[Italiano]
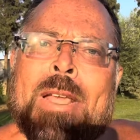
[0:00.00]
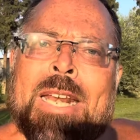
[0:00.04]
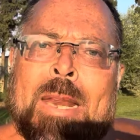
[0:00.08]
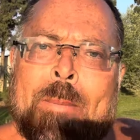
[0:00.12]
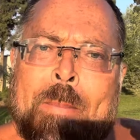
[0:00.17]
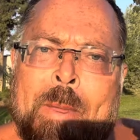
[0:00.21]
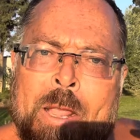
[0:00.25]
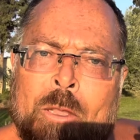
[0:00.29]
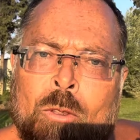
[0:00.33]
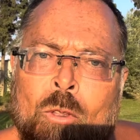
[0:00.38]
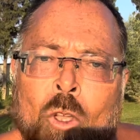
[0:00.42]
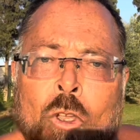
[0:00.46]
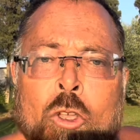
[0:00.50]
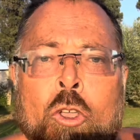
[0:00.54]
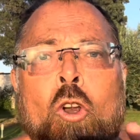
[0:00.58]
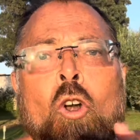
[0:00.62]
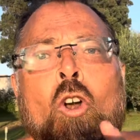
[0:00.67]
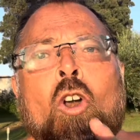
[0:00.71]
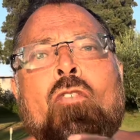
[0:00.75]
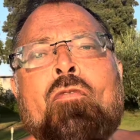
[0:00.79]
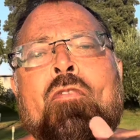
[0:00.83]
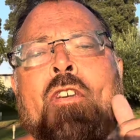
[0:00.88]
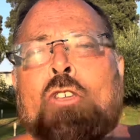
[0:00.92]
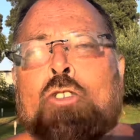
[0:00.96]
ripeto, io non ho
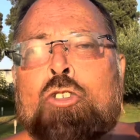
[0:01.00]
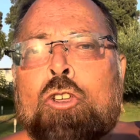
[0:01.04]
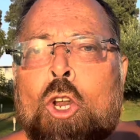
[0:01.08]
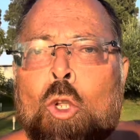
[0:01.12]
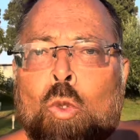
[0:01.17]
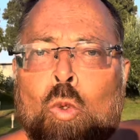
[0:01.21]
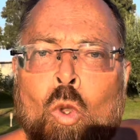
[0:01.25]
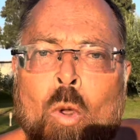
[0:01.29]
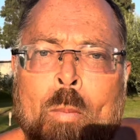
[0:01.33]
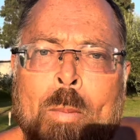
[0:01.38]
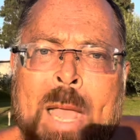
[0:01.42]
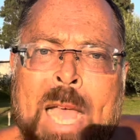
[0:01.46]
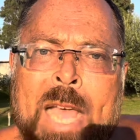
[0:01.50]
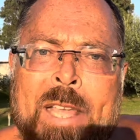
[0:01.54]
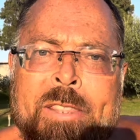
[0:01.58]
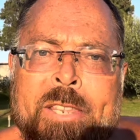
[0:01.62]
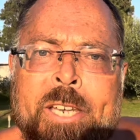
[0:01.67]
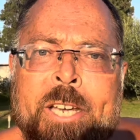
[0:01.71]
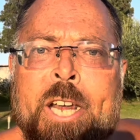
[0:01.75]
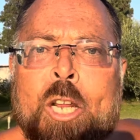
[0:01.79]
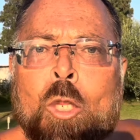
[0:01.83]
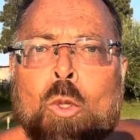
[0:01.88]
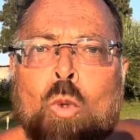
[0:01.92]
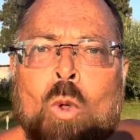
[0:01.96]
offeso né tuo padre,
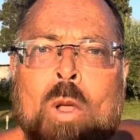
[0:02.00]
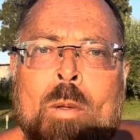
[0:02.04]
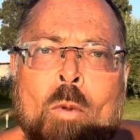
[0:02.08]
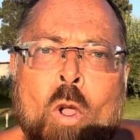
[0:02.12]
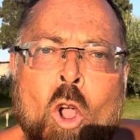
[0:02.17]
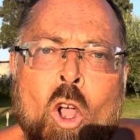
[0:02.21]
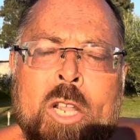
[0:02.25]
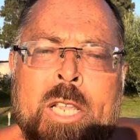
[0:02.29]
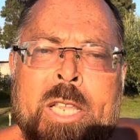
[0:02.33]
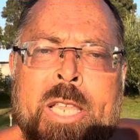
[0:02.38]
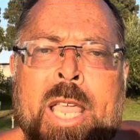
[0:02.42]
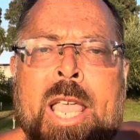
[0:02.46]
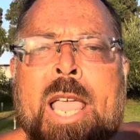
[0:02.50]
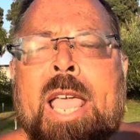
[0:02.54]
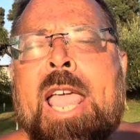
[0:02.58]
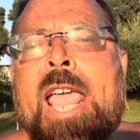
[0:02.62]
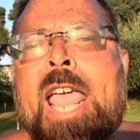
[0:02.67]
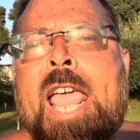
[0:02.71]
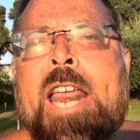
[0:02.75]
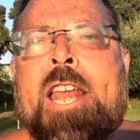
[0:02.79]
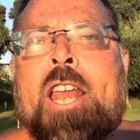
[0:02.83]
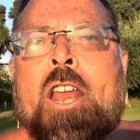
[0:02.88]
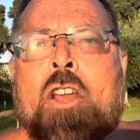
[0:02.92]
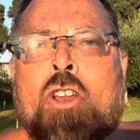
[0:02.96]
né tua moglie
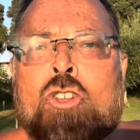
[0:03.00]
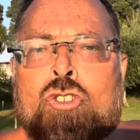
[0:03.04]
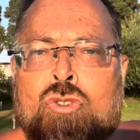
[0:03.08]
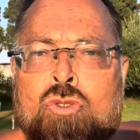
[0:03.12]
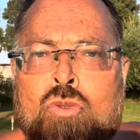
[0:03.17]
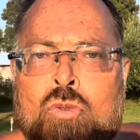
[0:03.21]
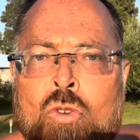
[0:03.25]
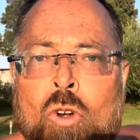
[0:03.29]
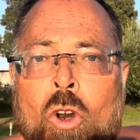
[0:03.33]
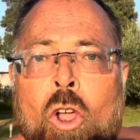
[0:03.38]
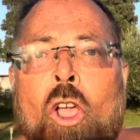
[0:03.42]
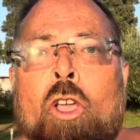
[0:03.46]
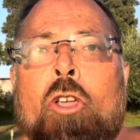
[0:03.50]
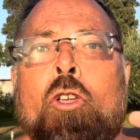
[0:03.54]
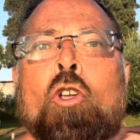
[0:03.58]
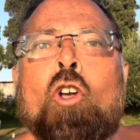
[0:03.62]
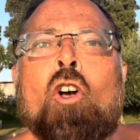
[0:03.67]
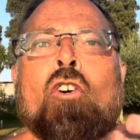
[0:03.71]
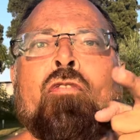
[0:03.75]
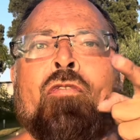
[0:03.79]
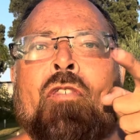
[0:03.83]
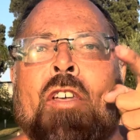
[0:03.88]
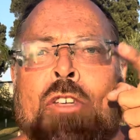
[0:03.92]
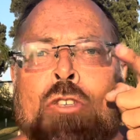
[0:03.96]
e né nessuno. Io ho
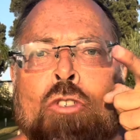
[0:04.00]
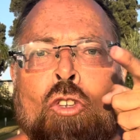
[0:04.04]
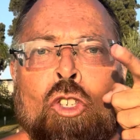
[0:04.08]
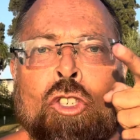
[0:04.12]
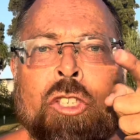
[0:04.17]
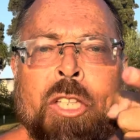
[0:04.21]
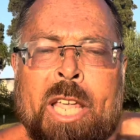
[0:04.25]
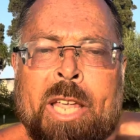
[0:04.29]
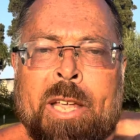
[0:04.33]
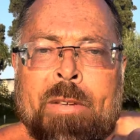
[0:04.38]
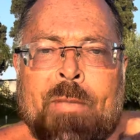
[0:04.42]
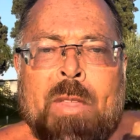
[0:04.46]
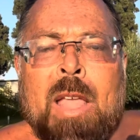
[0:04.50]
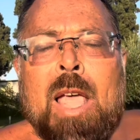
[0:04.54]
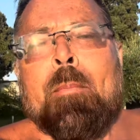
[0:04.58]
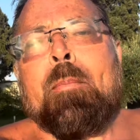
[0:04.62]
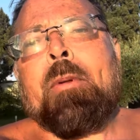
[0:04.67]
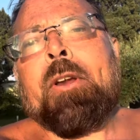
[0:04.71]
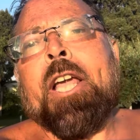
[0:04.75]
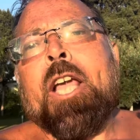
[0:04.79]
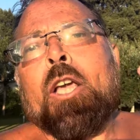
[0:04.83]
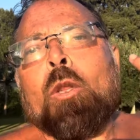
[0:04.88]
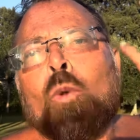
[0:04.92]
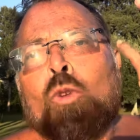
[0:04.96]
offeso te,
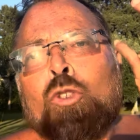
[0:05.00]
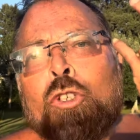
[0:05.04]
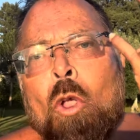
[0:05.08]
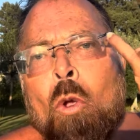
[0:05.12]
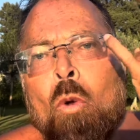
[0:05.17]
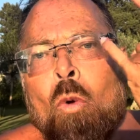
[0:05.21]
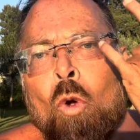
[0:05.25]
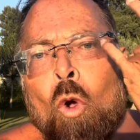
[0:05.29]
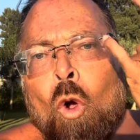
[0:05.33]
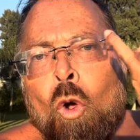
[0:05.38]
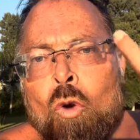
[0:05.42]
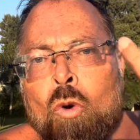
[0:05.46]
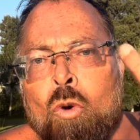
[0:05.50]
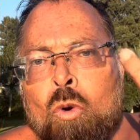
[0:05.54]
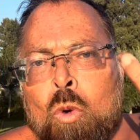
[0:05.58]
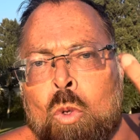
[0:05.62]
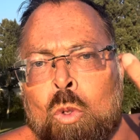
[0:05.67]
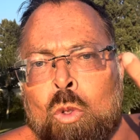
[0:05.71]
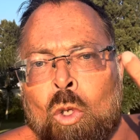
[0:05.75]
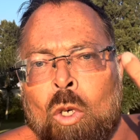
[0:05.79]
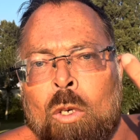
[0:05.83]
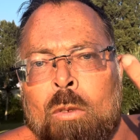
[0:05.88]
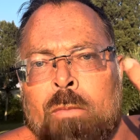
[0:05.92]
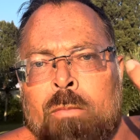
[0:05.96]
perché tu sei un
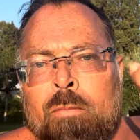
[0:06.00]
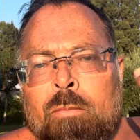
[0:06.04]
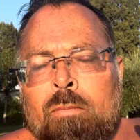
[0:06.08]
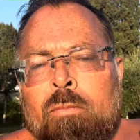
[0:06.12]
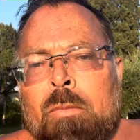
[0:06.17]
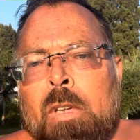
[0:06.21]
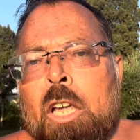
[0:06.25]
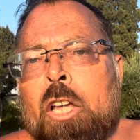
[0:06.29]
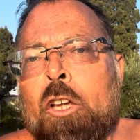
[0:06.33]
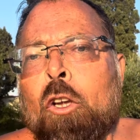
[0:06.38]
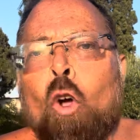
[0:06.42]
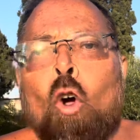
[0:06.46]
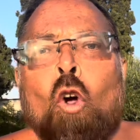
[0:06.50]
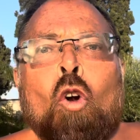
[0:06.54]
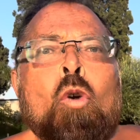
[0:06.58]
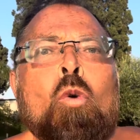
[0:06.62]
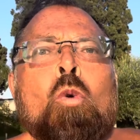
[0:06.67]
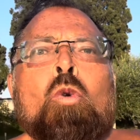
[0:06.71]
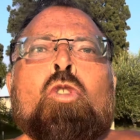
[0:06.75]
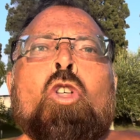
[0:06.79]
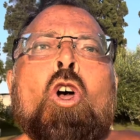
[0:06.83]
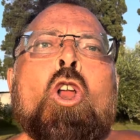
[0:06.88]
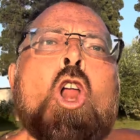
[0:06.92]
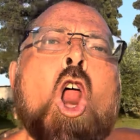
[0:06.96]
cornuto.
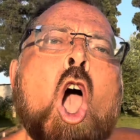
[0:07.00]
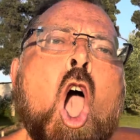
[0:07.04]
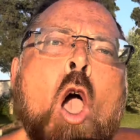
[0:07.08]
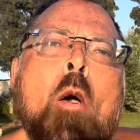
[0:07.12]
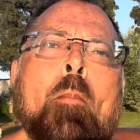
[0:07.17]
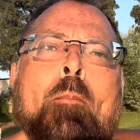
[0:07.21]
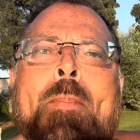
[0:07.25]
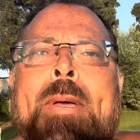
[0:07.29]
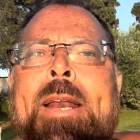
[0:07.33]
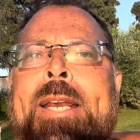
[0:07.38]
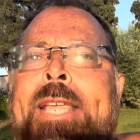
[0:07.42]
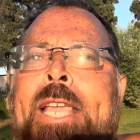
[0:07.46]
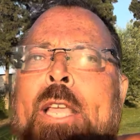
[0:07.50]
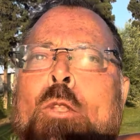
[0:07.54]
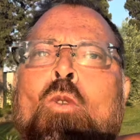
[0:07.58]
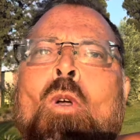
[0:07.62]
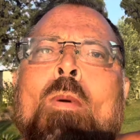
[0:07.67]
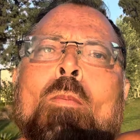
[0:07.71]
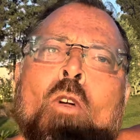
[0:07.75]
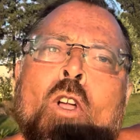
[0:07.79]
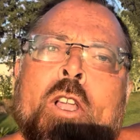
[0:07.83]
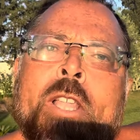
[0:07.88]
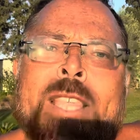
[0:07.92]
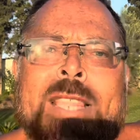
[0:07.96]
Cornuto no perché tua
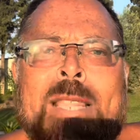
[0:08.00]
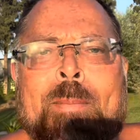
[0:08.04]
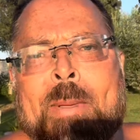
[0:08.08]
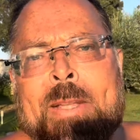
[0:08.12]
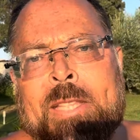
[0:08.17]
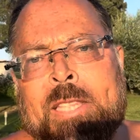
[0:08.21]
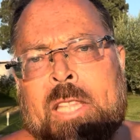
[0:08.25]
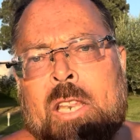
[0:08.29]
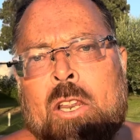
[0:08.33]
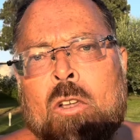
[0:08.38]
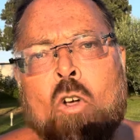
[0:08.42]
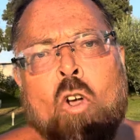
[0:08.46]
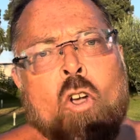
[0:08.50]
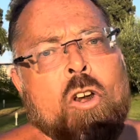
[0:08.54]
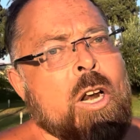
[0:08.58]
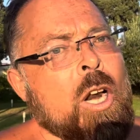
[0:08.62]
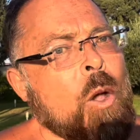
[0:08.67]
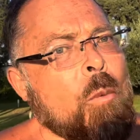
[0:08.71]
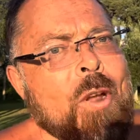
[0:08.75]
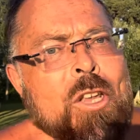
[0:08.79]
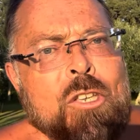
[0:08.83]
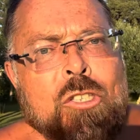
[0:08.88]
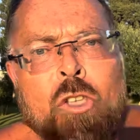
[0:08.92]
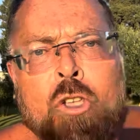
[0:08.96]
moglie ti mette le corna,
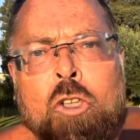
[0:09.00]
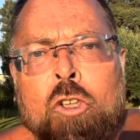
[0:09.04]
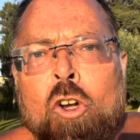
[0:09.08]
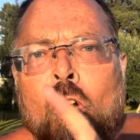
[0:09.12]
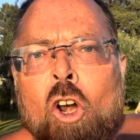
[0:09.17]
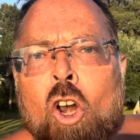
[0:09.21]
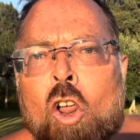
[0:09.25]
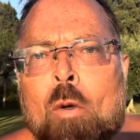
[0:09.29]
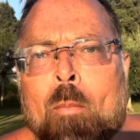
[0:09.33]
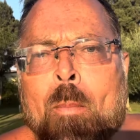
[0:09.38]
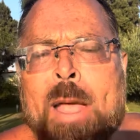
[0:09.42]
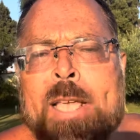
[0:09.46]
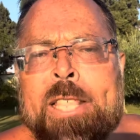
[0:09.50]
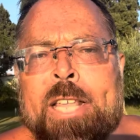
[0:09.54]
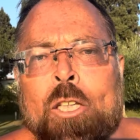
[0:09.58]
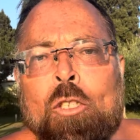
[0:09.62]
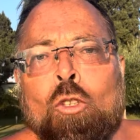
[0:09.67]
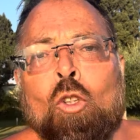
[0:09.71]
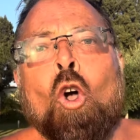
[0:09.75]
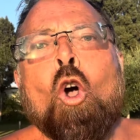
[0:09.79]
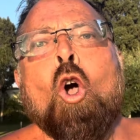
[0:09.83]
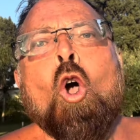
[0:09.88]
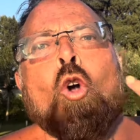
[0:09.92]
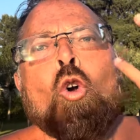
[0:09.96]
questo io non l'ho mai
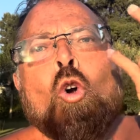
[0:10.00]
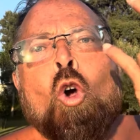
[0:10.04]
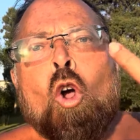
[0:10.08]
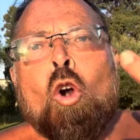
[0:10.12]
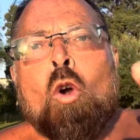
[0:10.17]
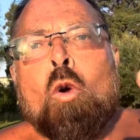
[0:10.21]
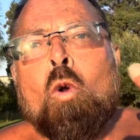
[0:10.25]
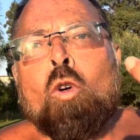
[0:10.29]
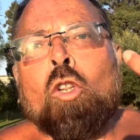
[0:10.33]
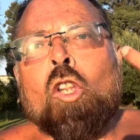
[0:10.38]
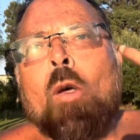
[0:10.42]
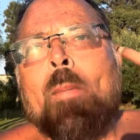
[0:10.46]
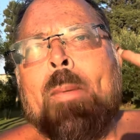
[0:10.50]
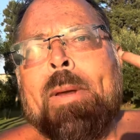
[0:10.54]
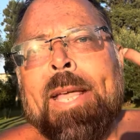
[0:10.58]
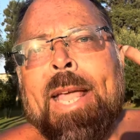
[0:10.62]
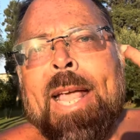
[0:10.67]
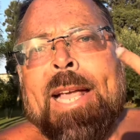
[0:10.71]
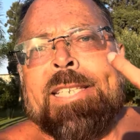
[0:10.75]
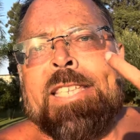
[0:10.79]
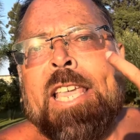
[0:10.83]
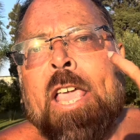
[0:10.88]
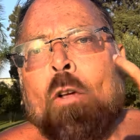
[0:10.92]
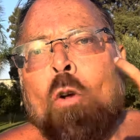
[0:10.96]
detto. Cornuto perché
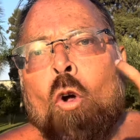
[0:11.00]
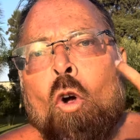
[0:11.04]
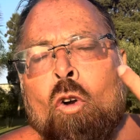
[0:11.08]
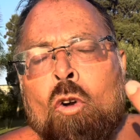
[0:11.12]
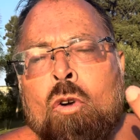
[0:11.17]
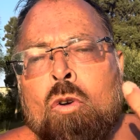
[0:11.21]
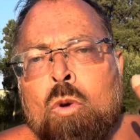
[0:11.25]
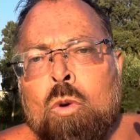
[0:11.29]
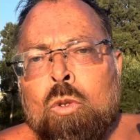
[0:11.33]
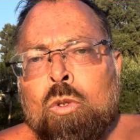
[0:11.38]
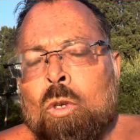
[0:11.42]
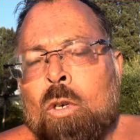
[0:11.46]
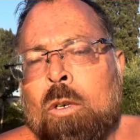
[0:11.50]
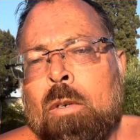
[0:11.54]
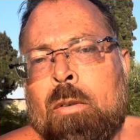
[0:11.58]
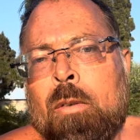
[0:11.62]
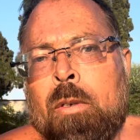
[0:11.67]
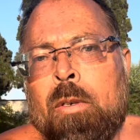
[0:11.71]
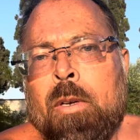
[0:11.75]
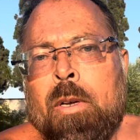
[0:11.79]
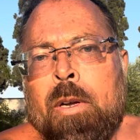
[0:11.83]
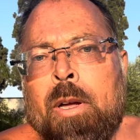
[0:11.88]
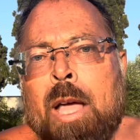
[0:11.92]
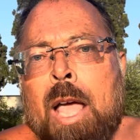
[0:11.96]
sei cornuto,
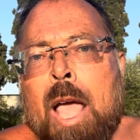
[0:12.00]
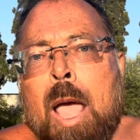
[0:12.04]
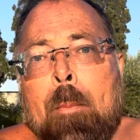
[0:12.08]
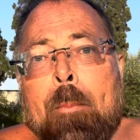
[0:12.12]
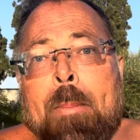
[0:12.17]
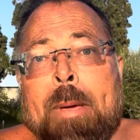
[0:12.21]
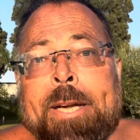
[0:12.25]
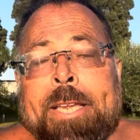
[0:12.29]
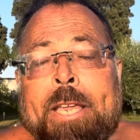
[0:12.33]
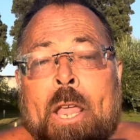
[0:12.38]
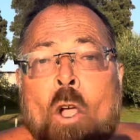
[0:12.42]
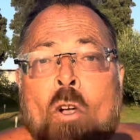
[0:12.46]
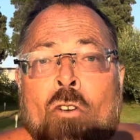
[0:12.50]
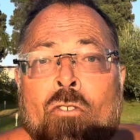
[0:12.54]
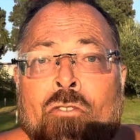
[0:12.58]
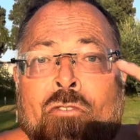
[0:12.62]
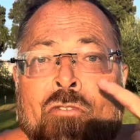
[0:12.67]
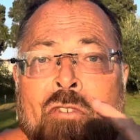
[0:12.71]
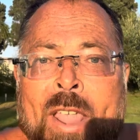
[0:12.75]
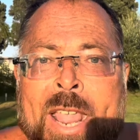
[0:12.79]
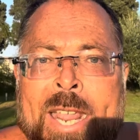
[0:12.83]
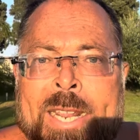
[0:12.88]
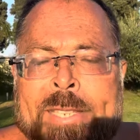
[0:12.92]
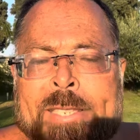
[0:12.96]
perché
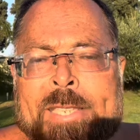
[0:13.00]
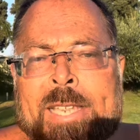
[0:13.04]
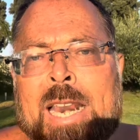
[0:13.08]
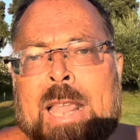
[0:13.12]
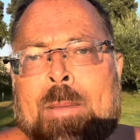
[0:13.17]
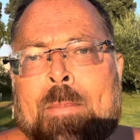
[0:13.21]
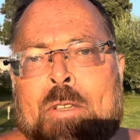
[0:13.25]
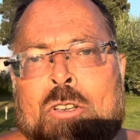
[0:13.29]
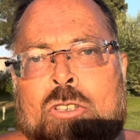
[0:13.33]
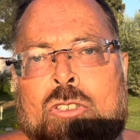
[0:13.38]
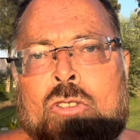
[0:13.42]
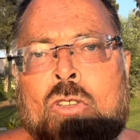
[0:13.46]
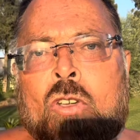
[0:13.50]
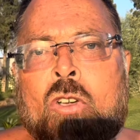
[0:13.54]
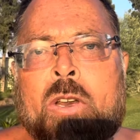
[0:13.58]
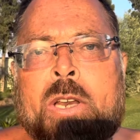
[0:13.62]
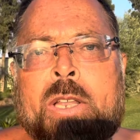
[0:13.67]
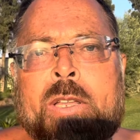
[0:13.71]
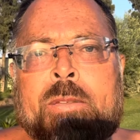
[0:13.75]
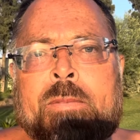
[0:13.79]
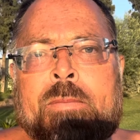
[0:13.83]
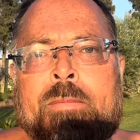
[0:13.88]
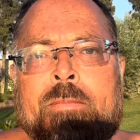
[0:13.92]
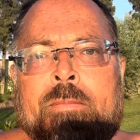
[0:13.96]
offendi le
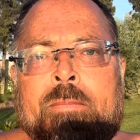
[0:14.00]
persone